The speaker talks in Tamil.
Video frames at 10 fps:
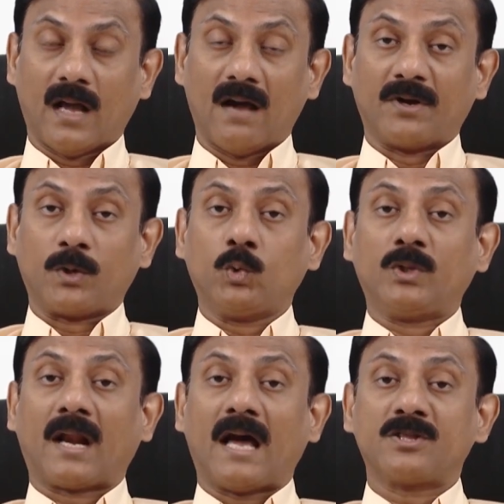அவர்
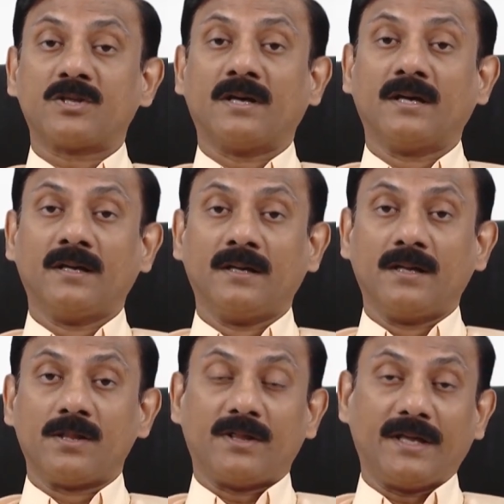யூத ராஜ
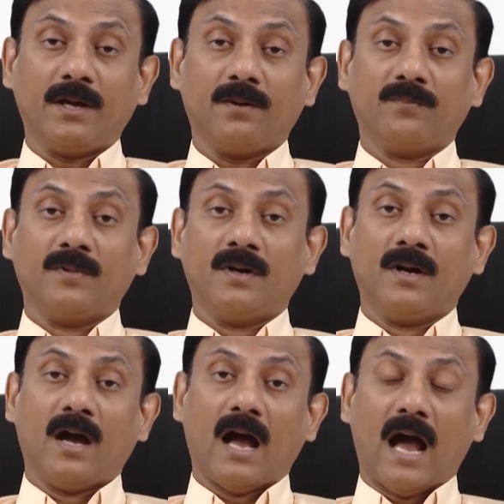சிங்கம்
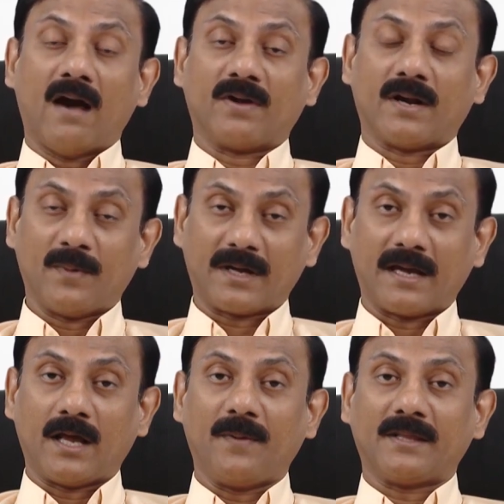அவர்
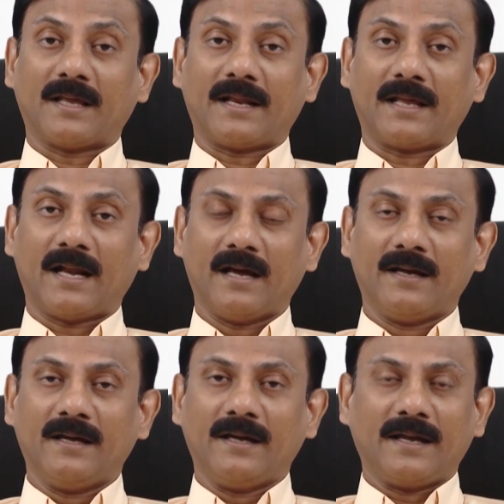நமக்கு கிருபையை தருகிறார்
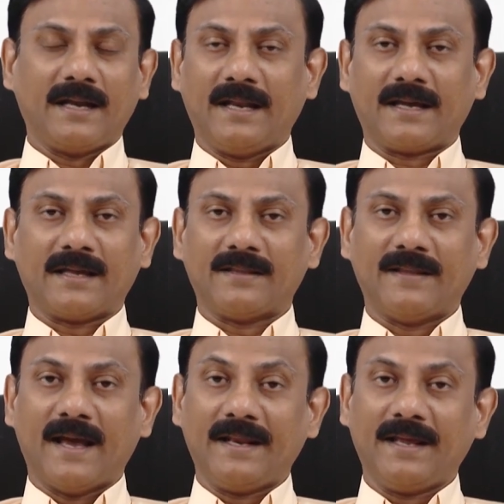இன்றைக்கு இந்த
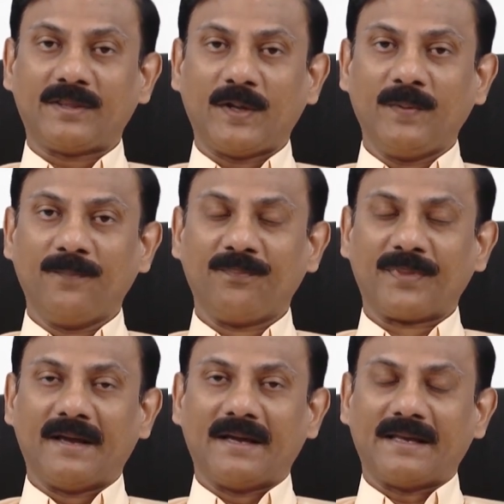தைரியத்தையும்
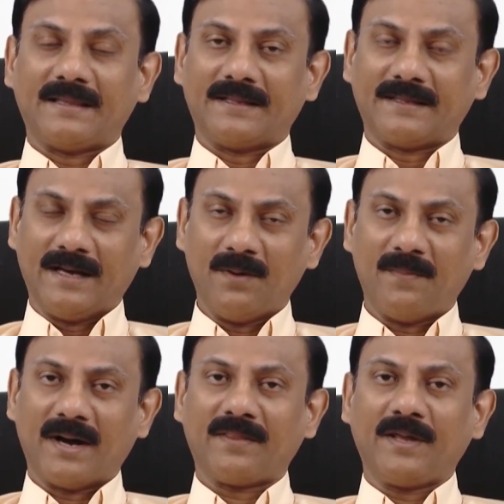இந்த திட
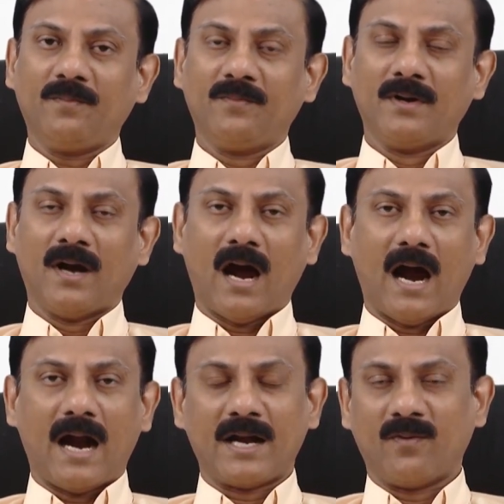மனதையும்
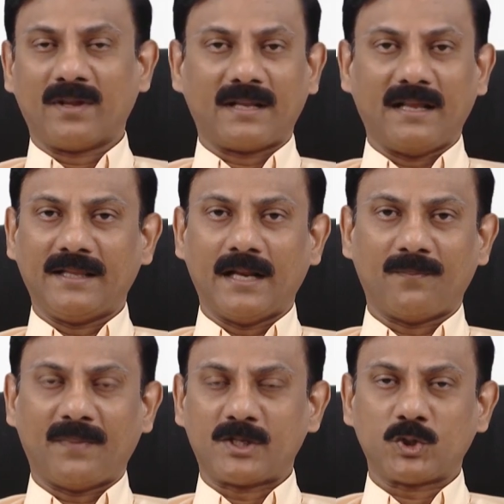ஆண்டோடத்திலிருந்து
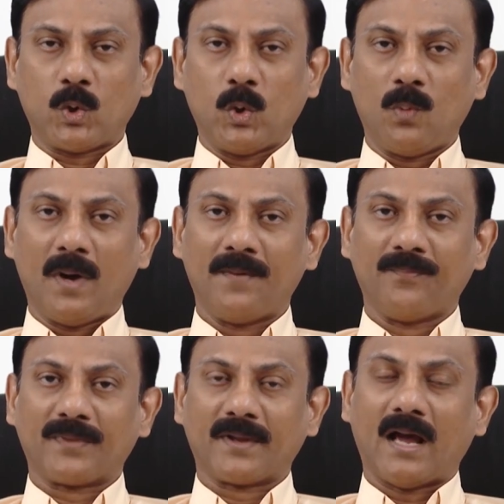நாம் பெற்றுக்கொள்வோமா
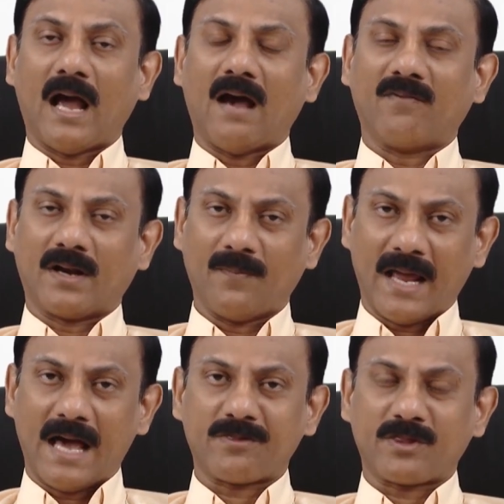அவர்
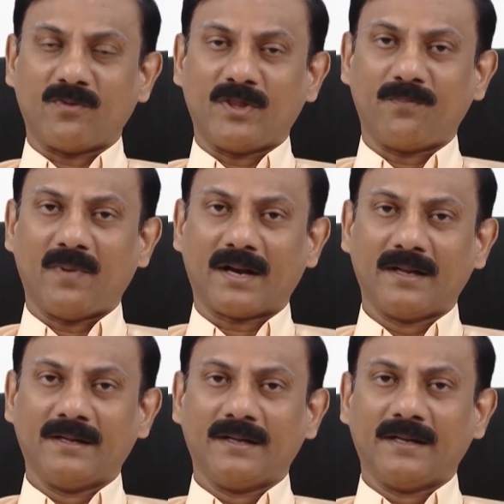நம்மை ஆசீர்வதிப்பார்
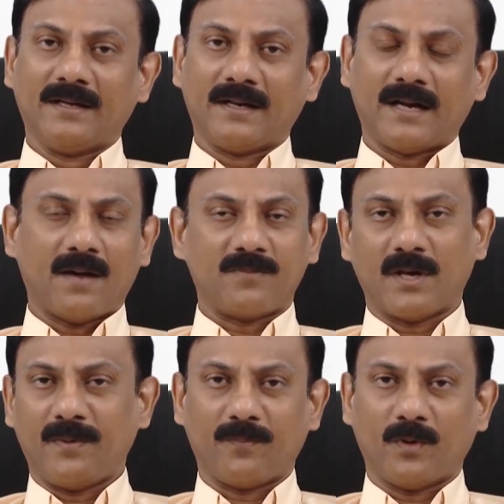நாம்
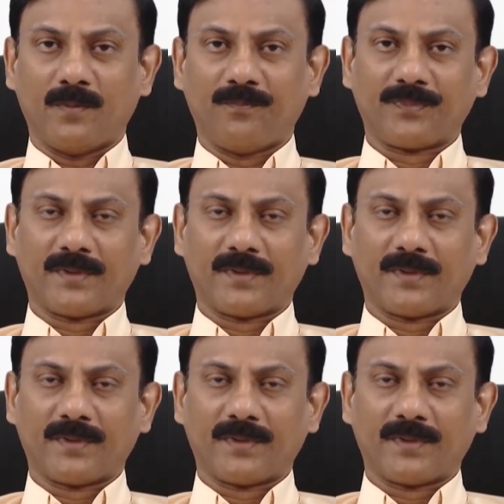ஜெபிப்போம்